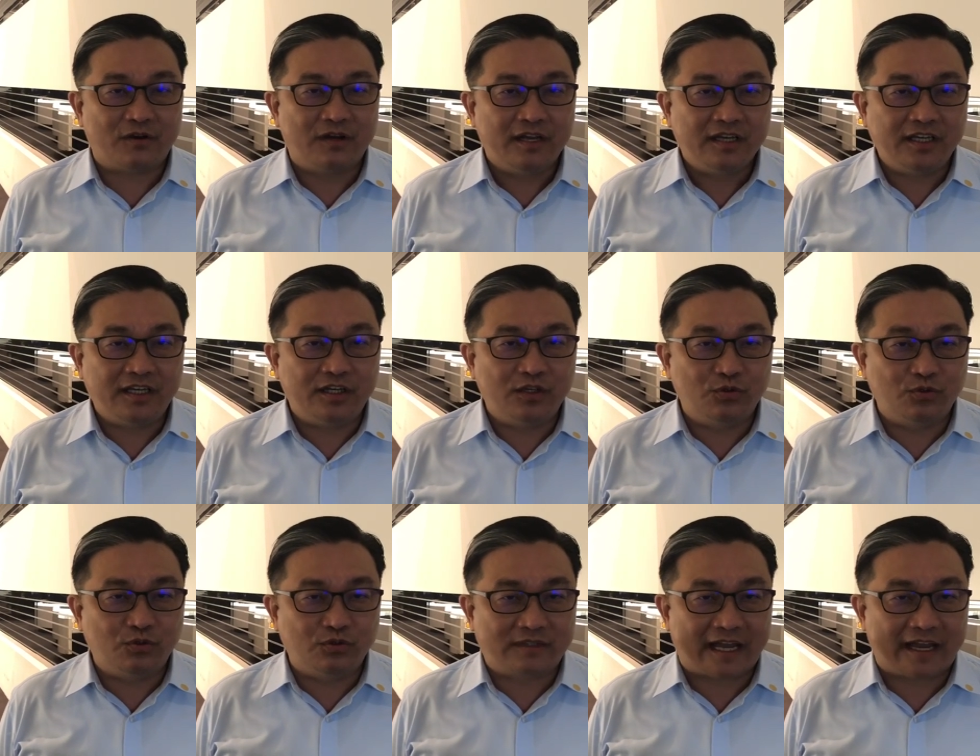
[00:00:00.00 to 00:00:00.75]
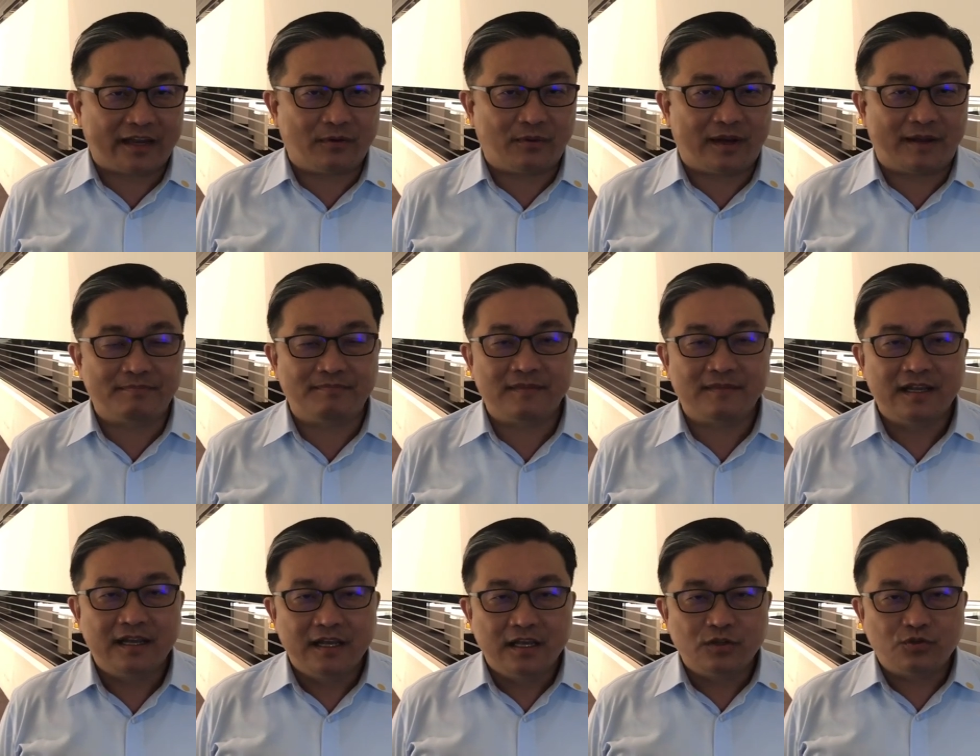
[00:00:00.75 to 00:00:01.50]
一路台湾，
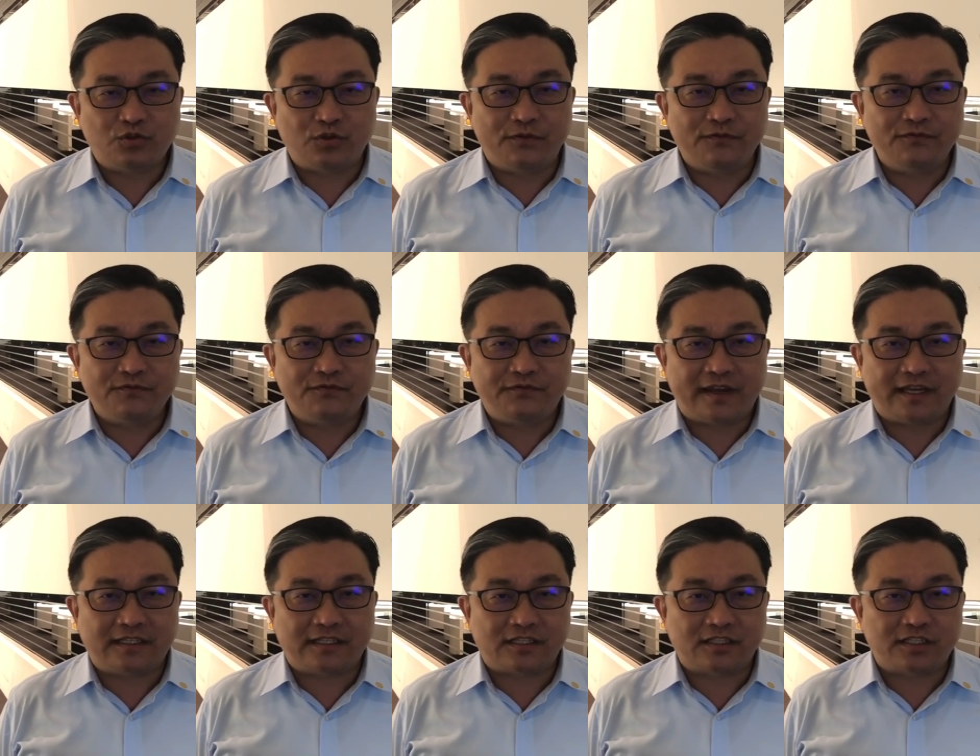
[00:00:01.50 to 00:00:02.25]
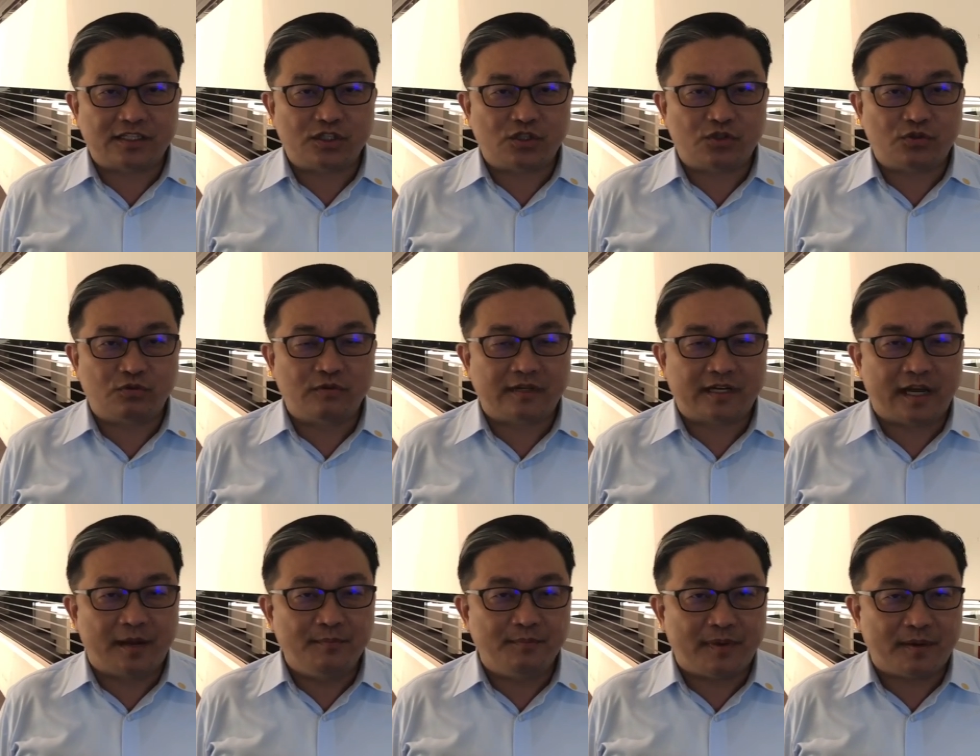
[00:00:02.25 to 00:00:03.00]
军费的支出
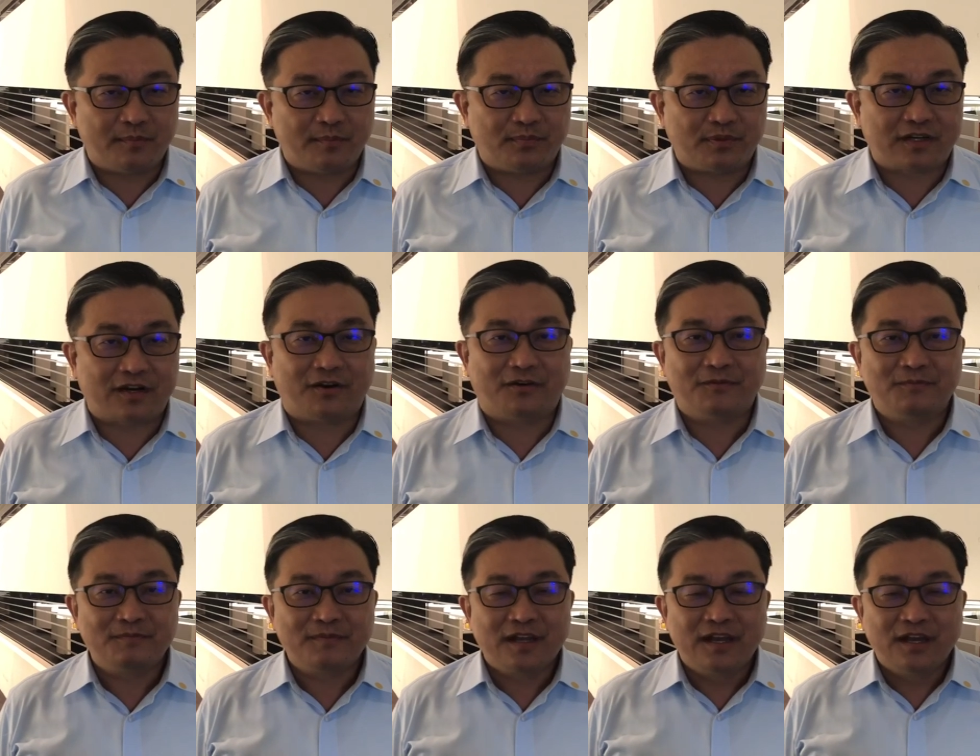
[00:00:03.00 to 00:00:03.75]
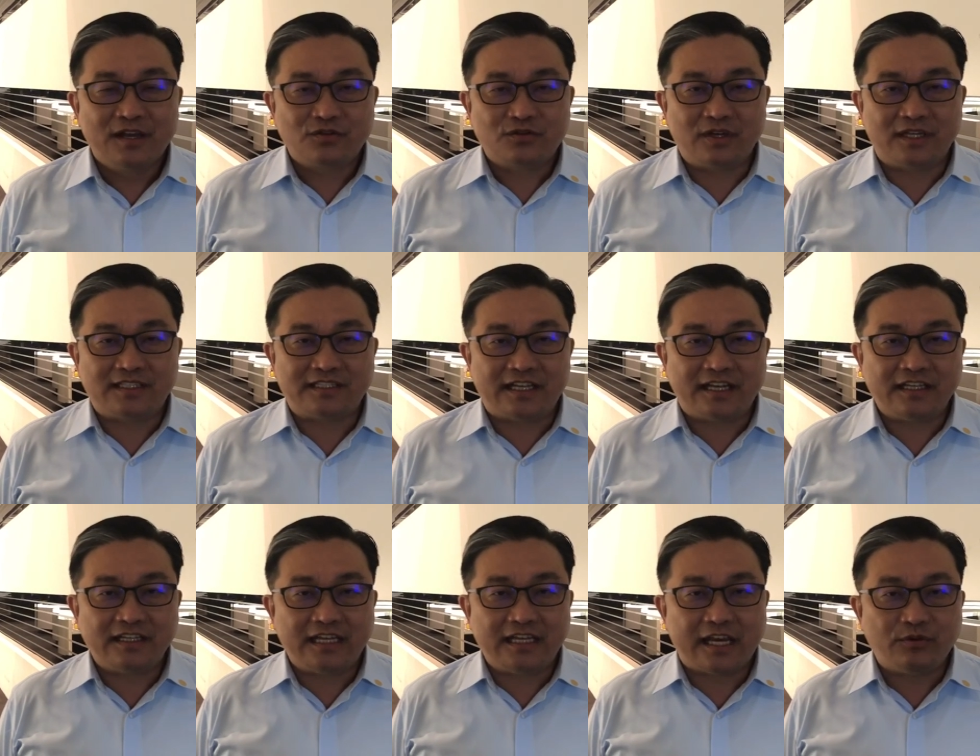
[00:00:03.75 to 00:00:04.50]
根本不够。所以今
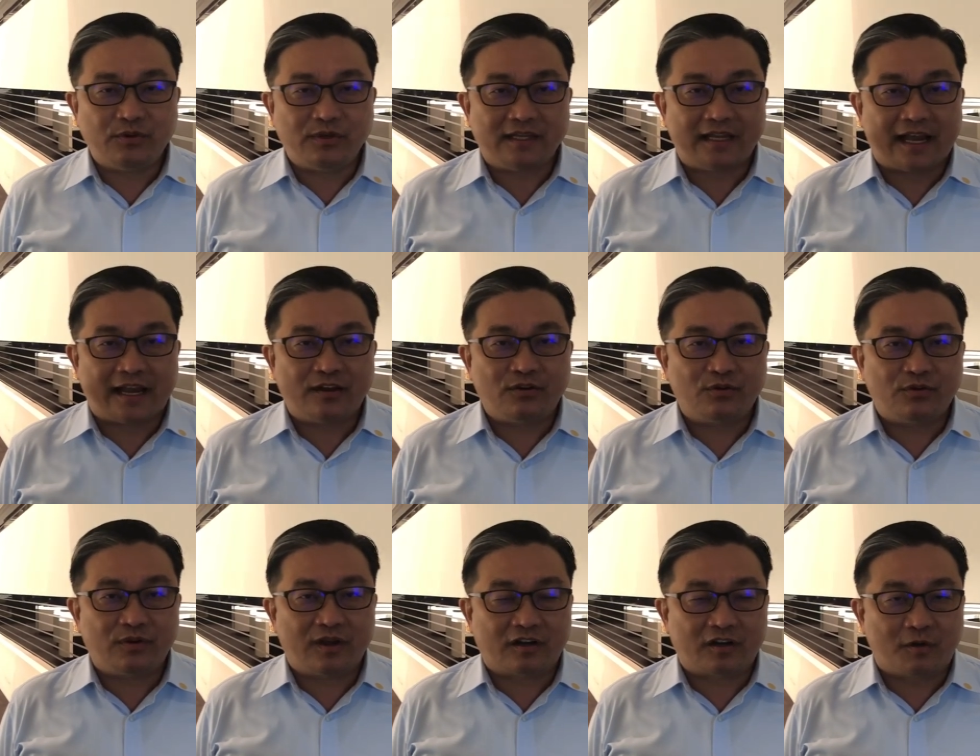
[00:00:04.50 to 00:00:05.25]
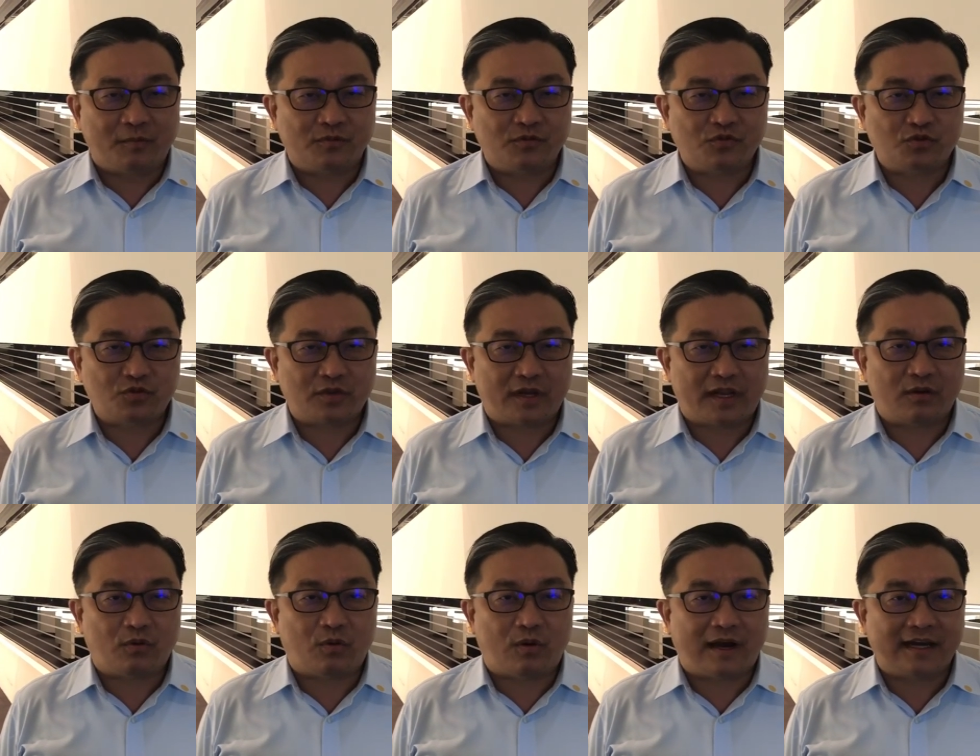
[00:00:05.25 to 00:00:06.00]
天叶玉兰如果要跟我们
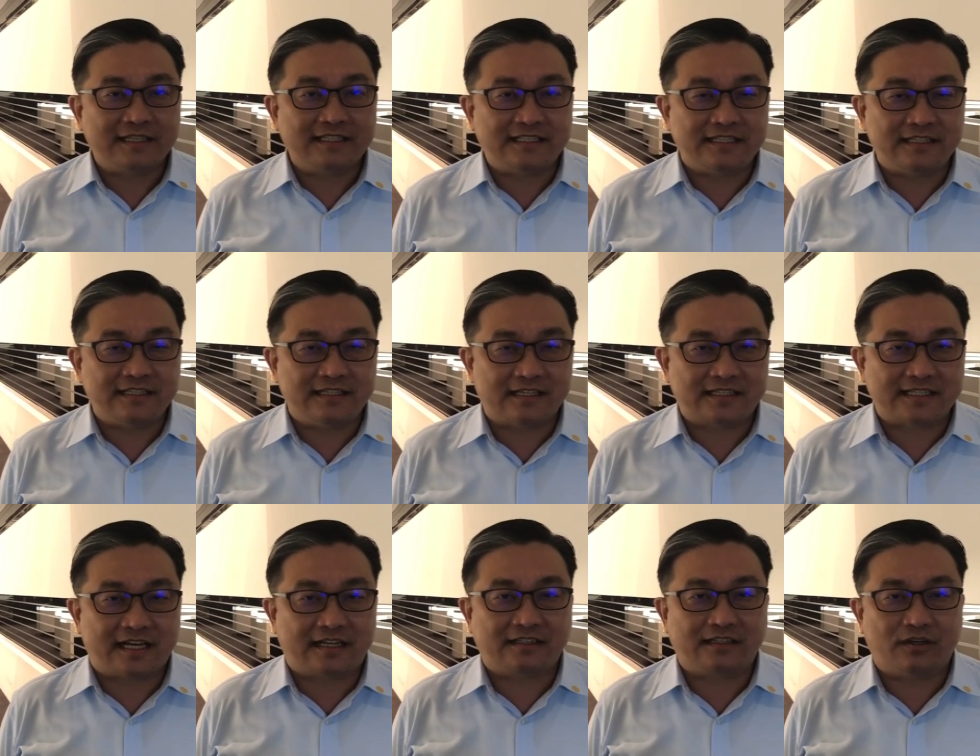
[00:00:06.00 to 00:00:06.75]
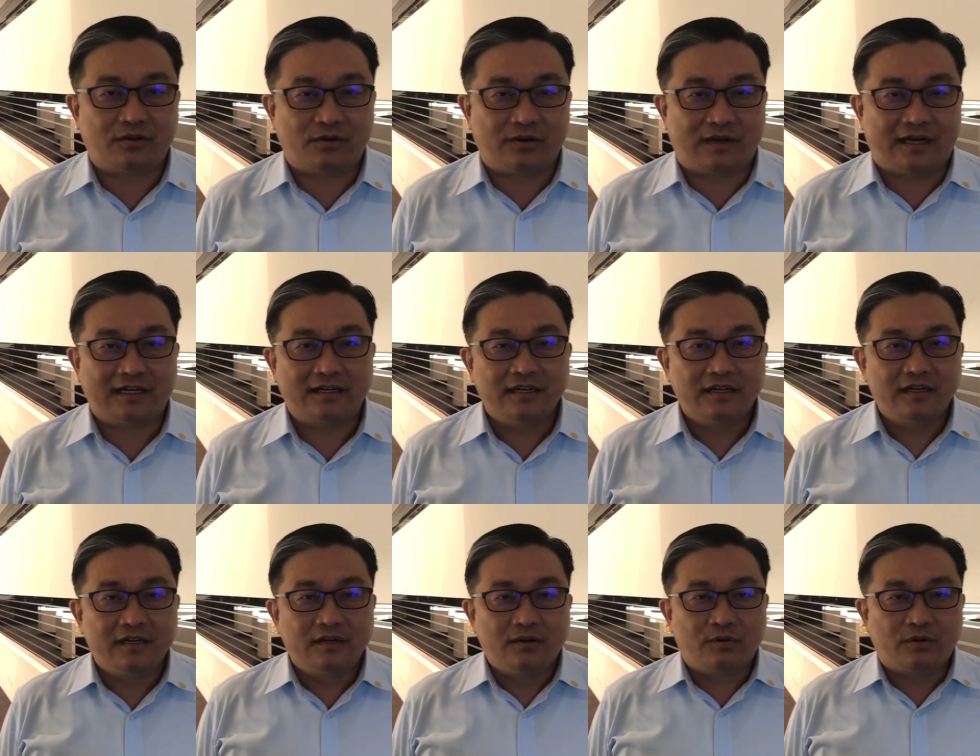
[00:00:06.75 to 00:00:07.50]
算黄金的账的话，
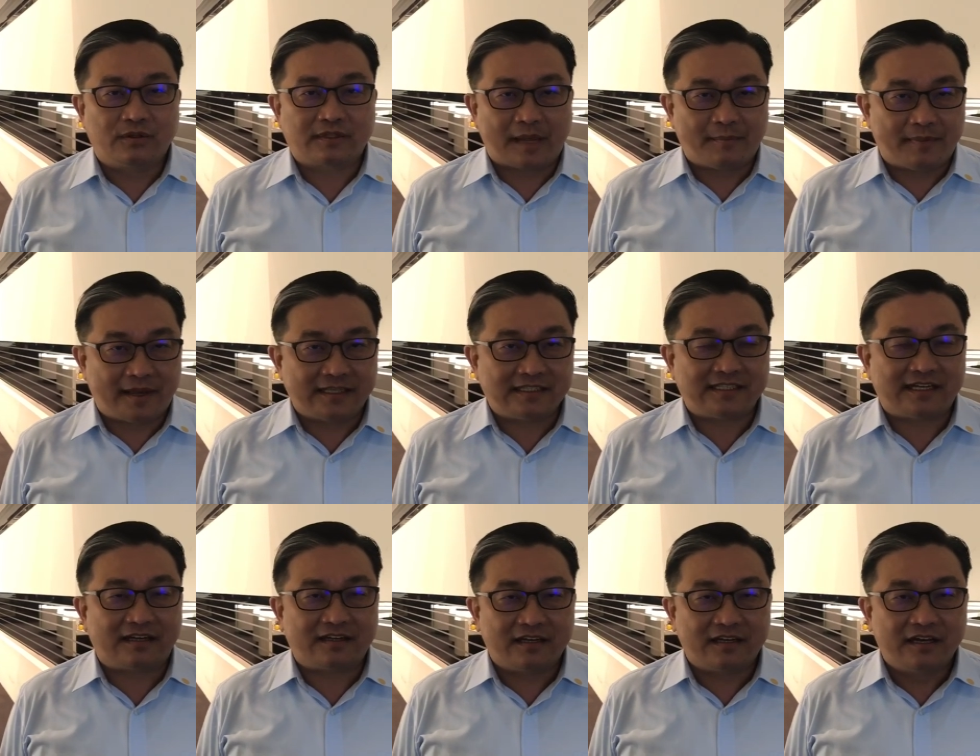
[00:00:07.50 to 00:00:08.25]
我坦白讲，